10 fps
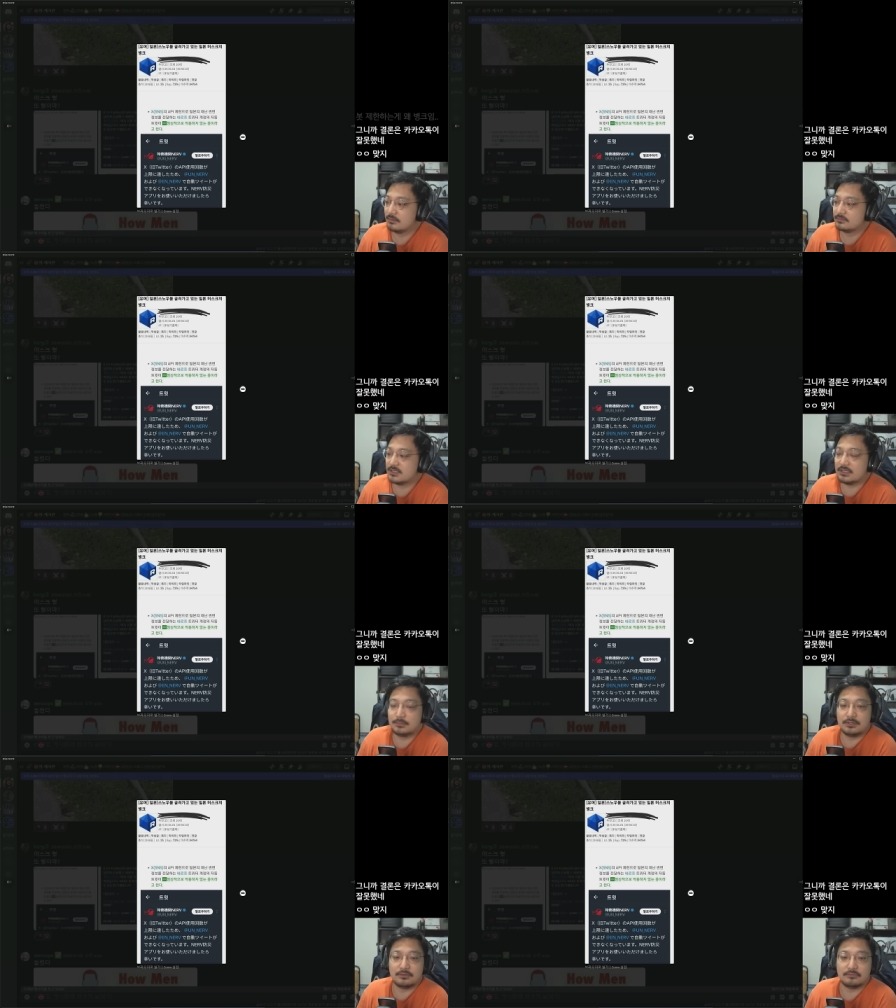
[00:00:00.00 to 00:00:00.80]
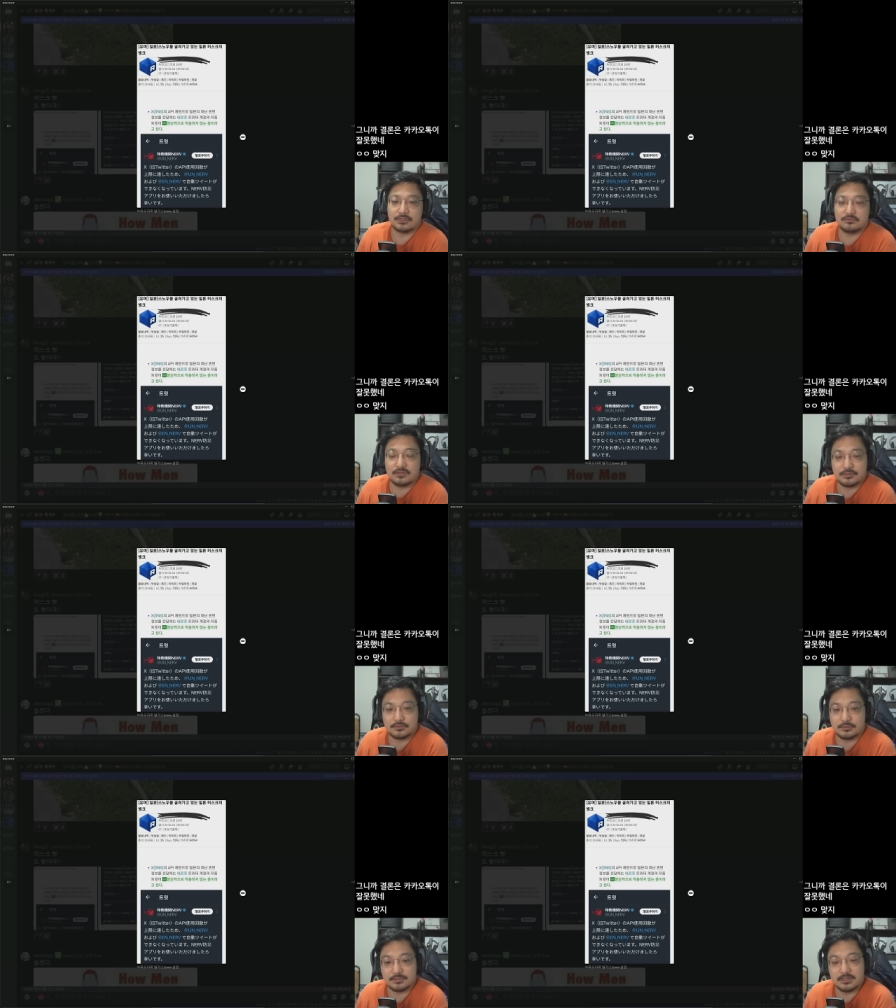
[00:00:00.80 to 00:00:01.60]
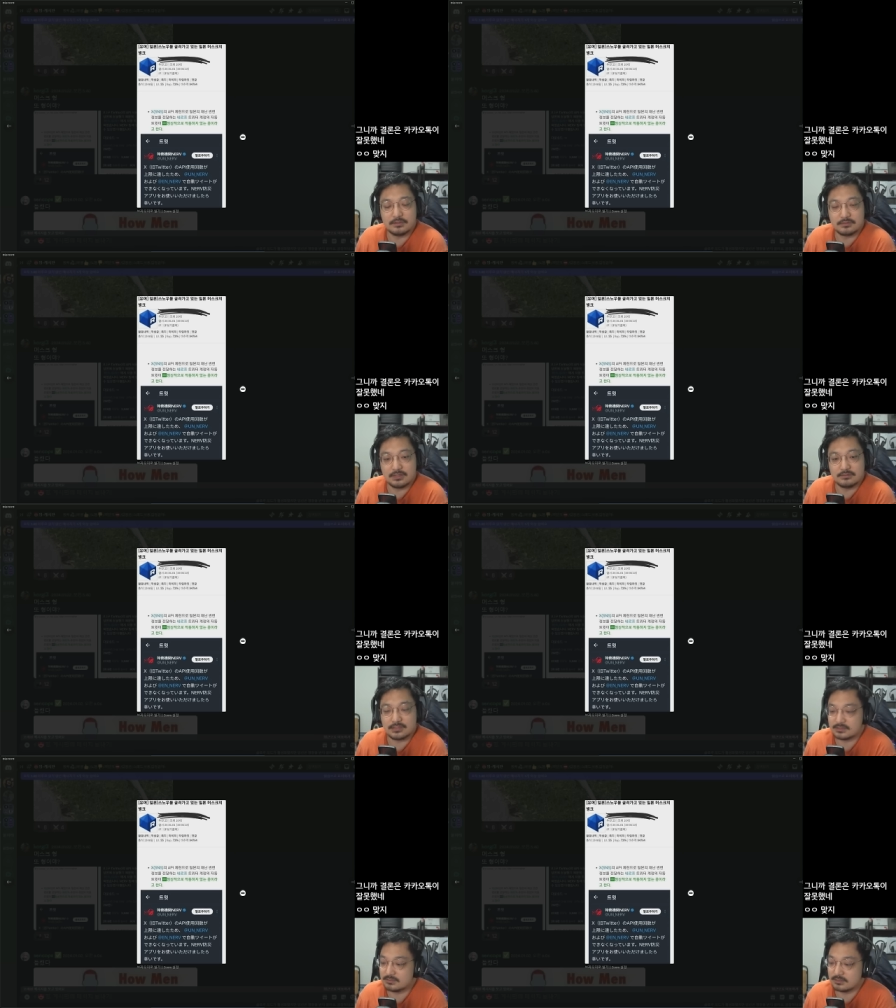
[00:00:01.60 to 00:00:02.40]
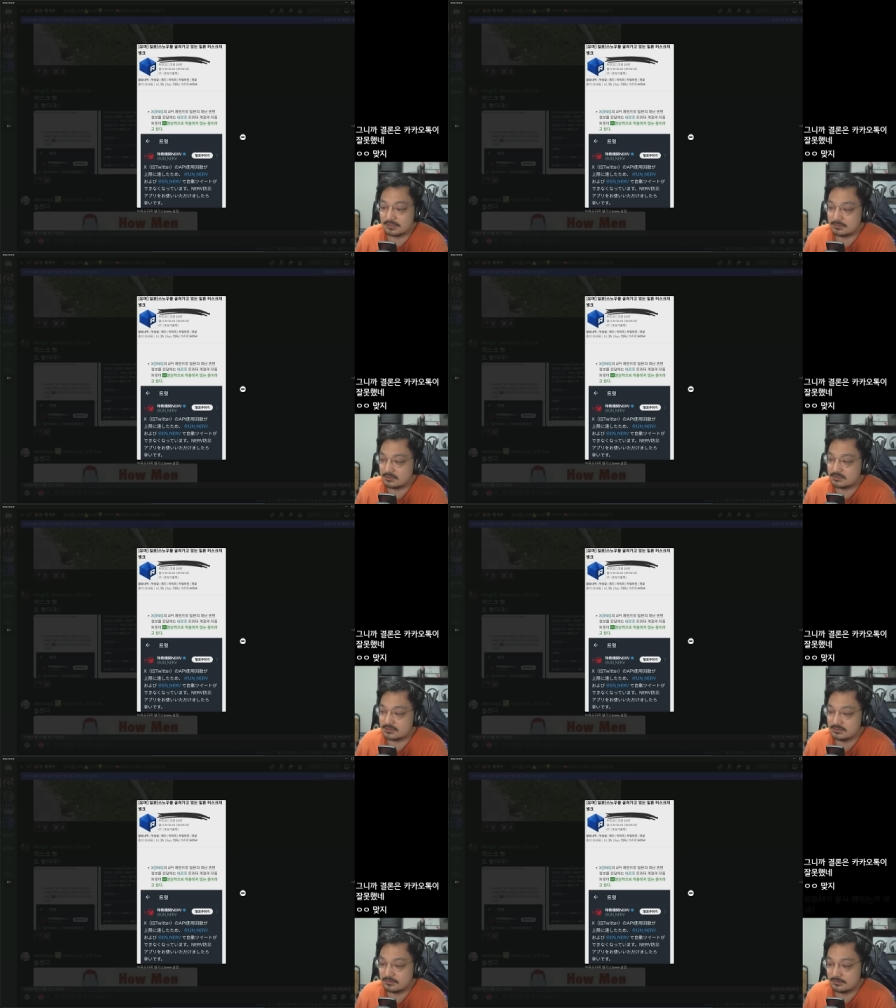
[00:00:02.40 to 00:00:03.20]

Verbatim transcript: 책임을 왜 트위터로 넘기려고 하는 것 같은 느낌이 들지?